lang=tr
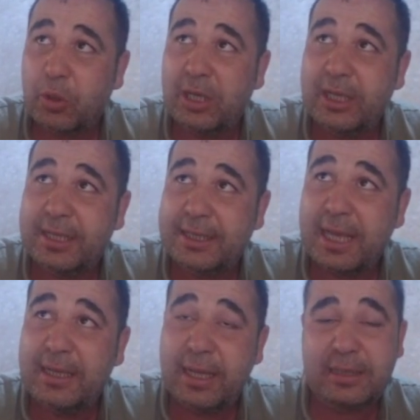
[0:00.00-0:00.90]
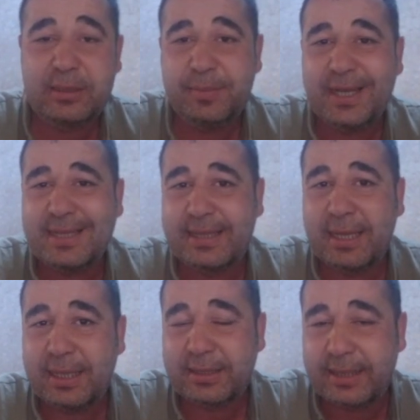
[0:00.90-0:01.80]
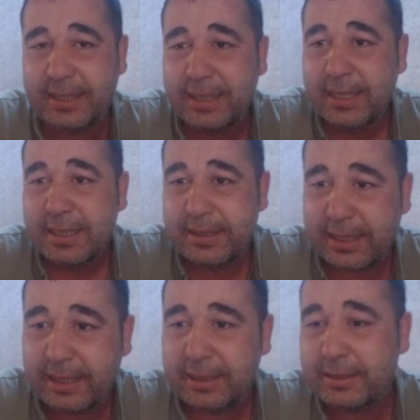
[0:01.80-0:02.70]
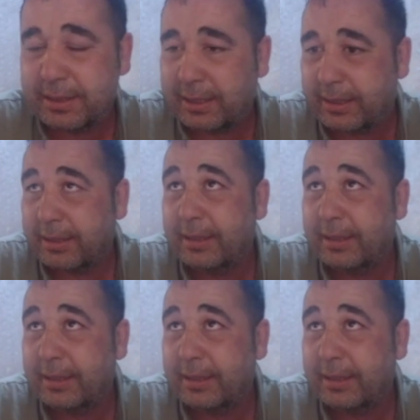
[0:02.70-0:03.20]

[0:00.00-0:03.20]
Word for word: Oralara geldi. Altın biraz daha yatay seyredecek.